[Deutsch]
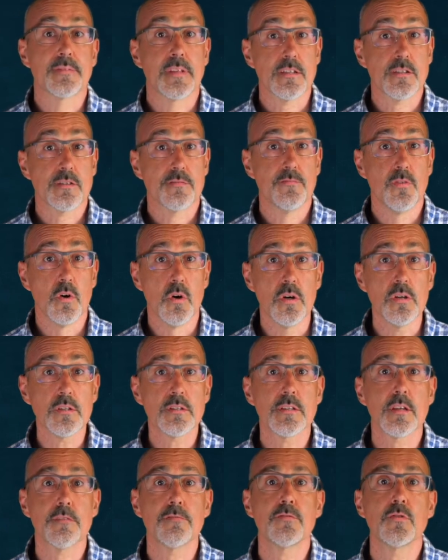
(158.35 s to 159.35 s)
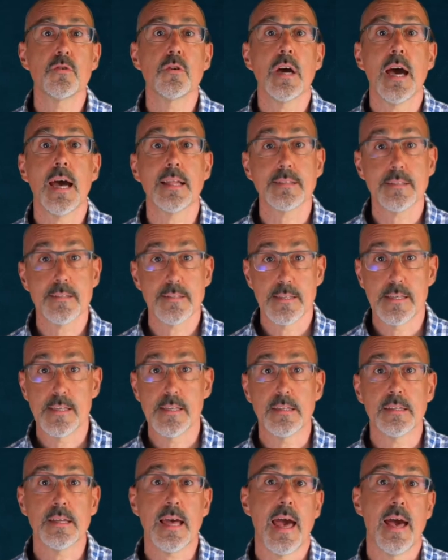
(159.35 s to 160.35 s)
Das Wort dafür hat
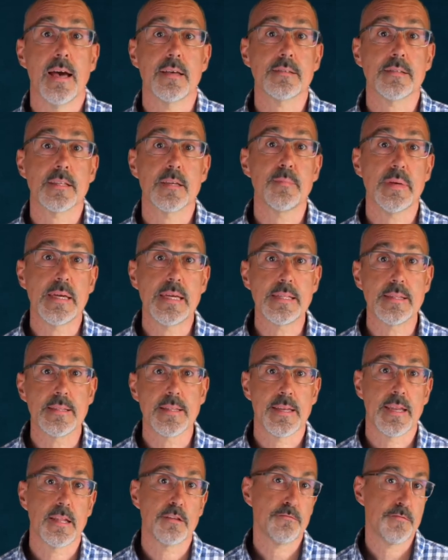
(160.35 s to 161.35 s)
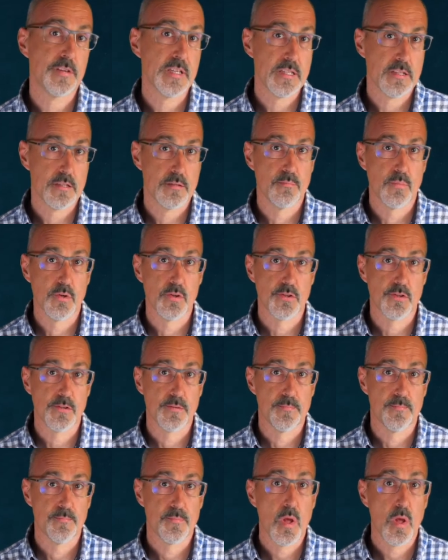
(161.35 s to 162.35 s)
Sia erst im Internet finden müssen